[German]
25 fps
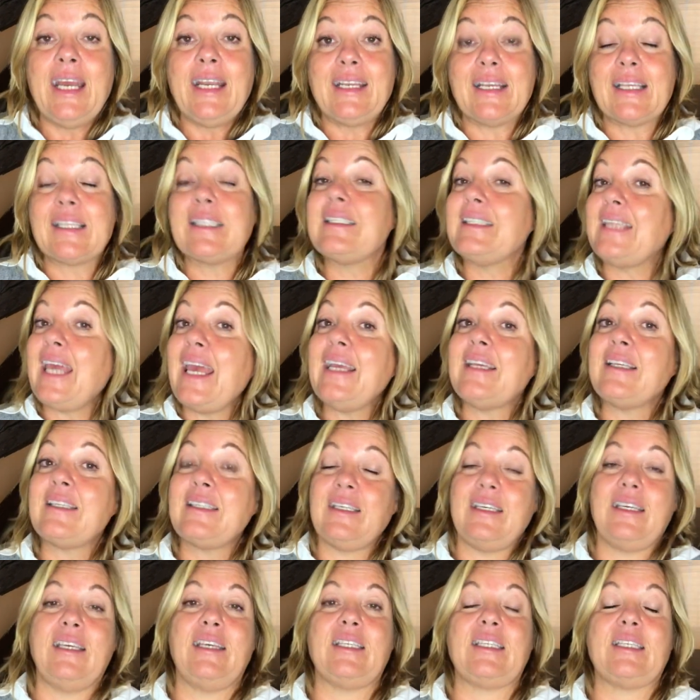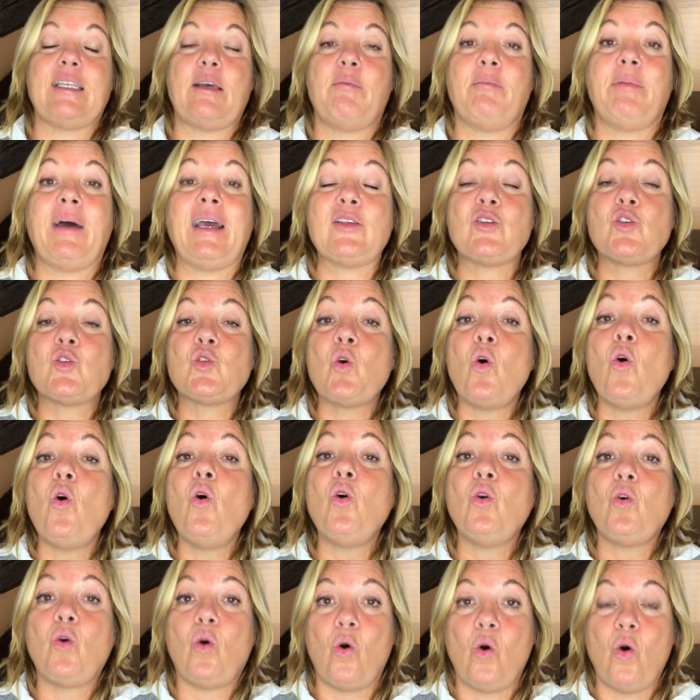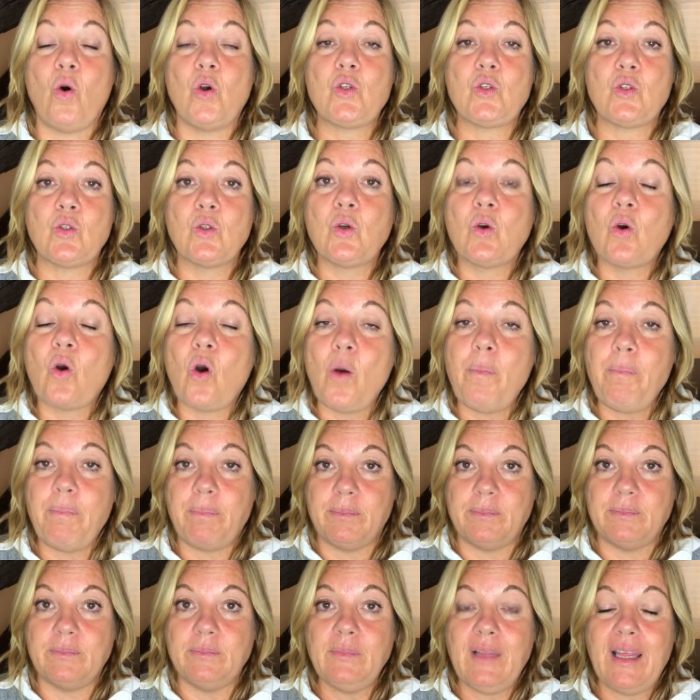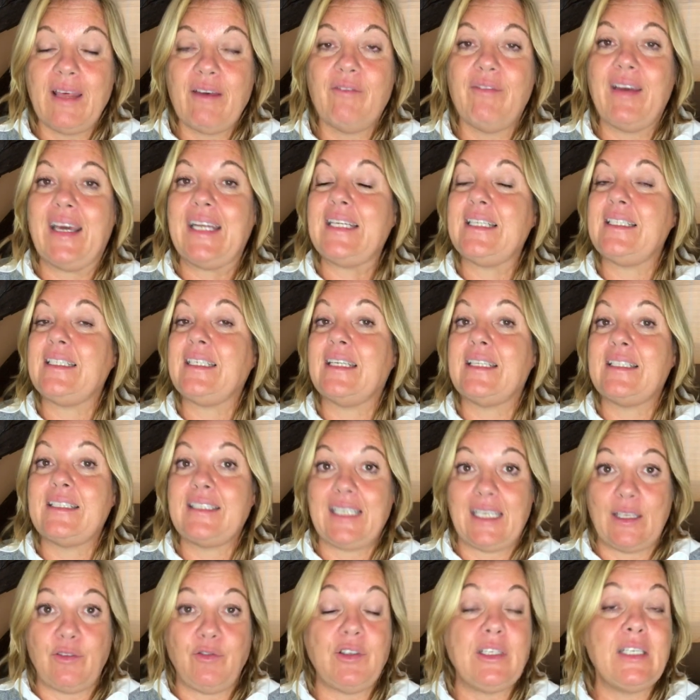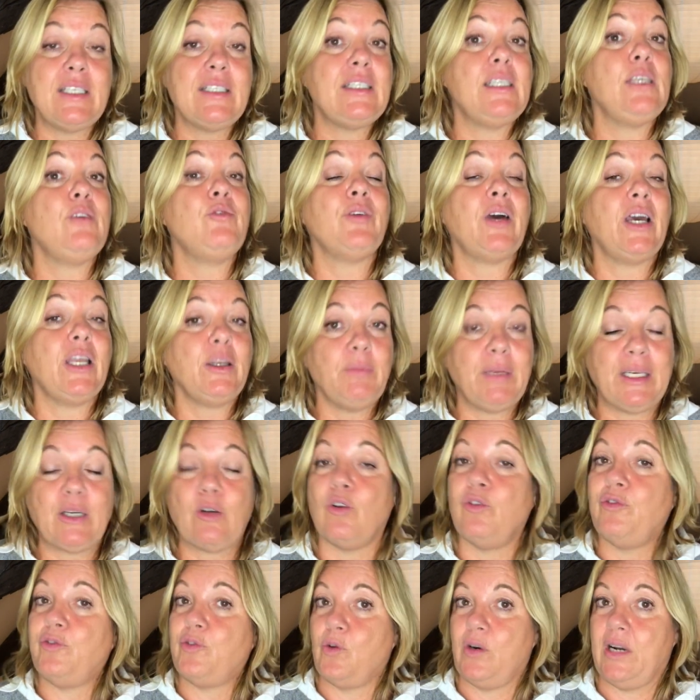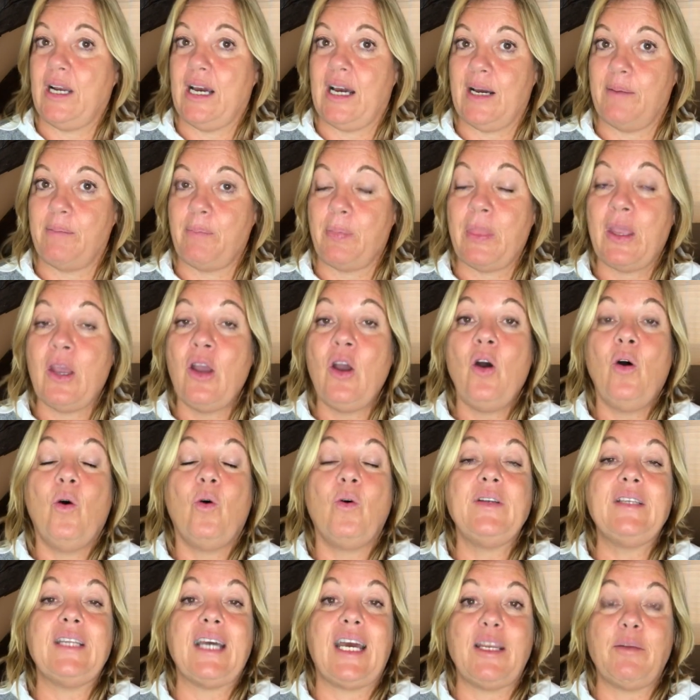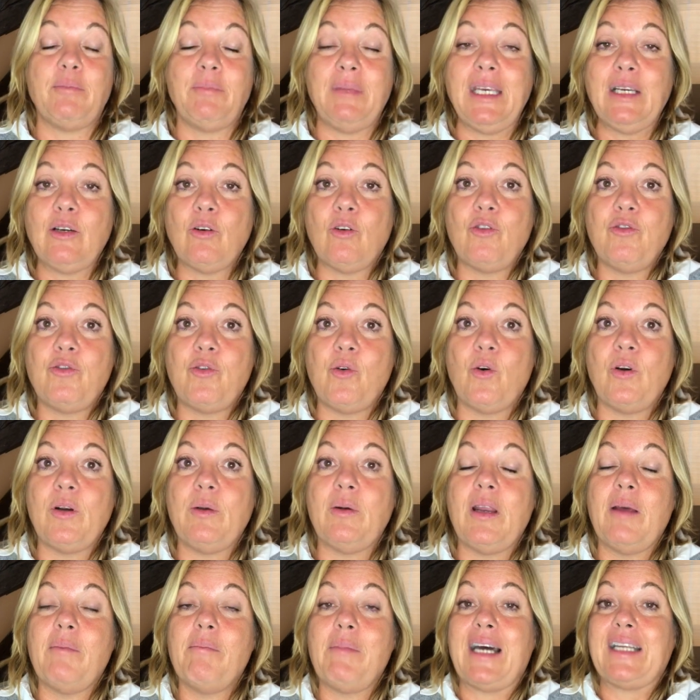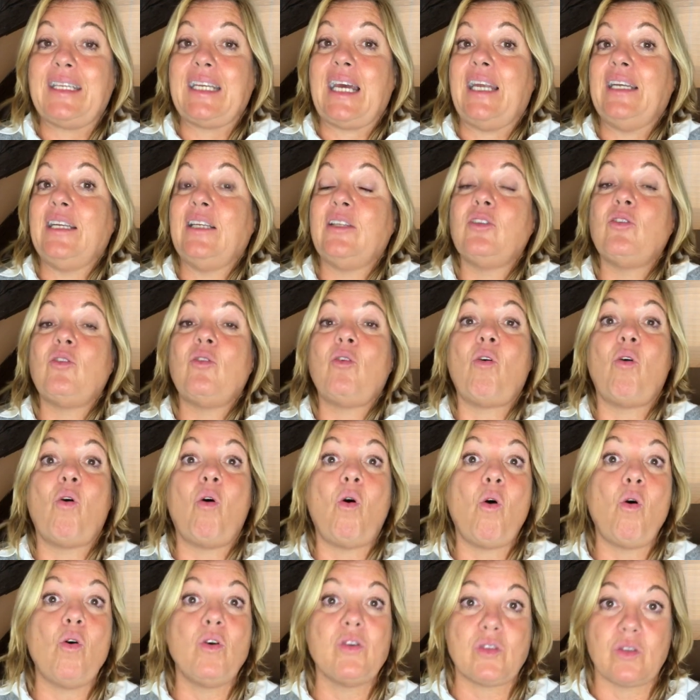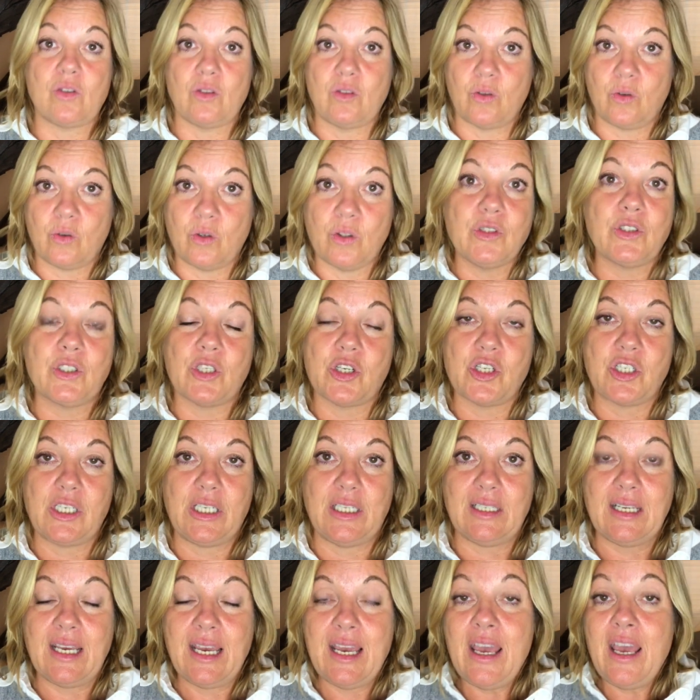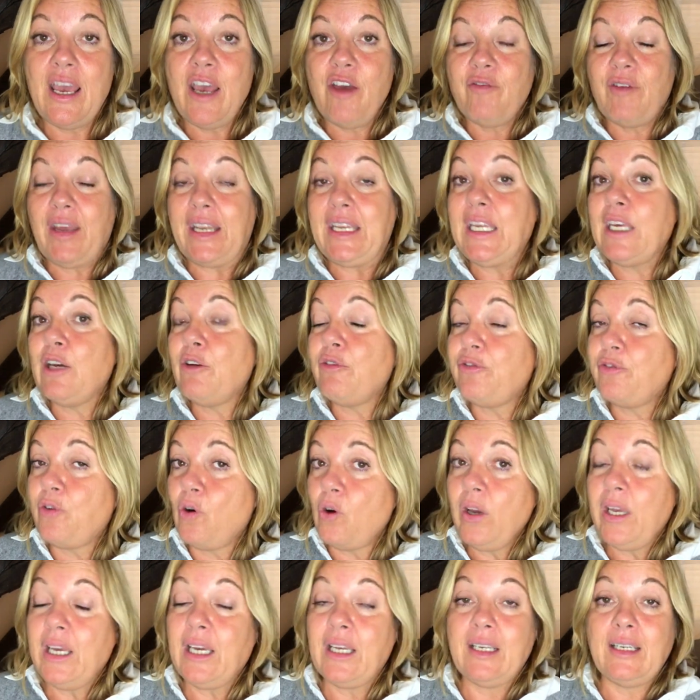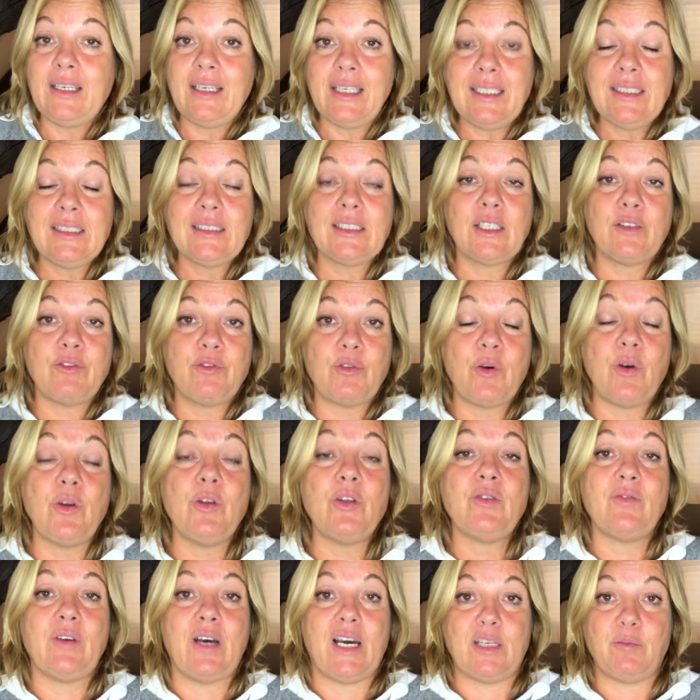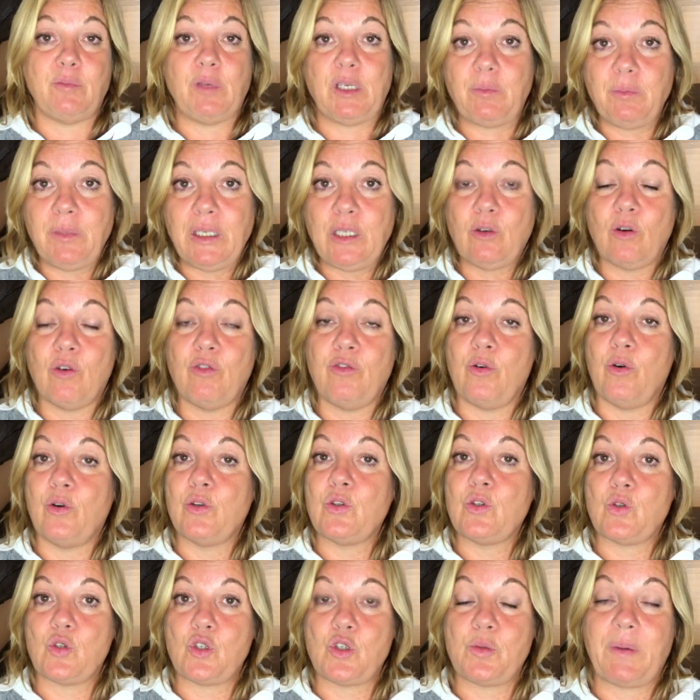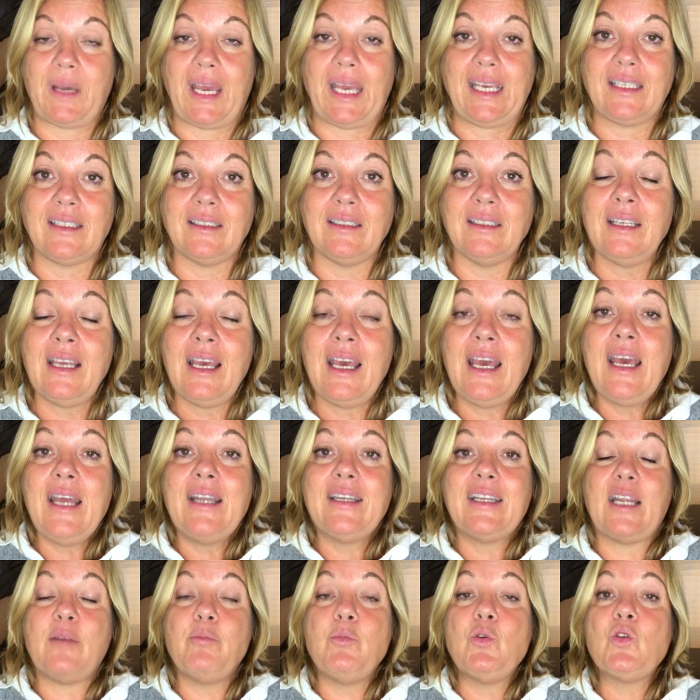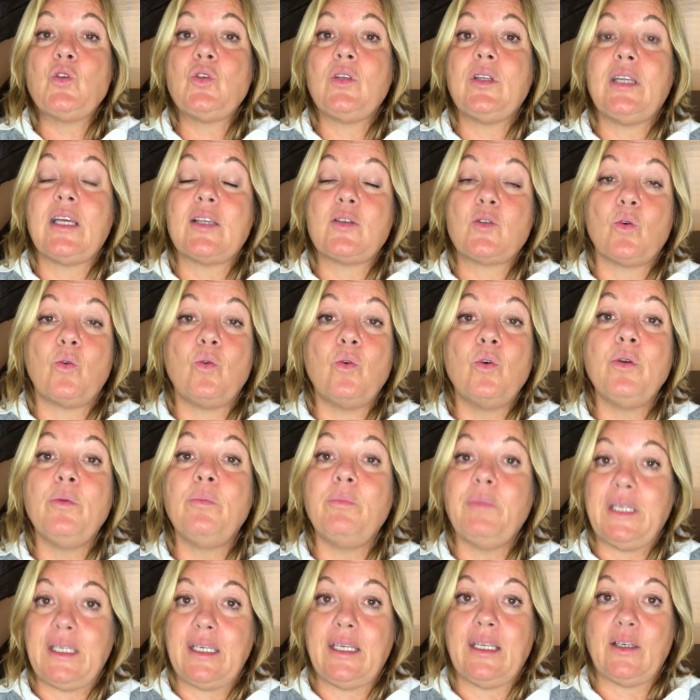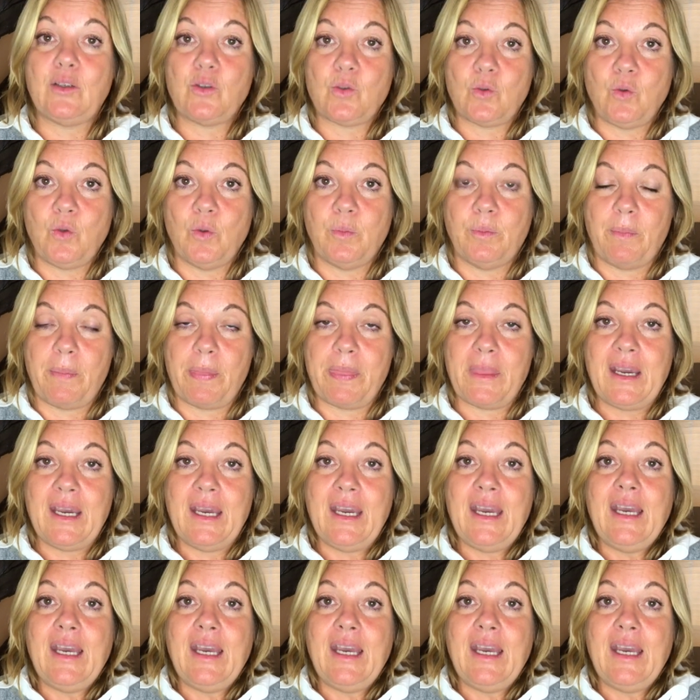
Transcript: Das nächste ist, bei so großen Gruppen werdet ihr definitiv ein Mikrofon haben. Und ein Mikrofon macht einen großen Unterschied. Wenn ihr vorher nicht gewöhnt wart, mit Mikrofon zu sprechen, dann müsst ihr das unbedingt üben.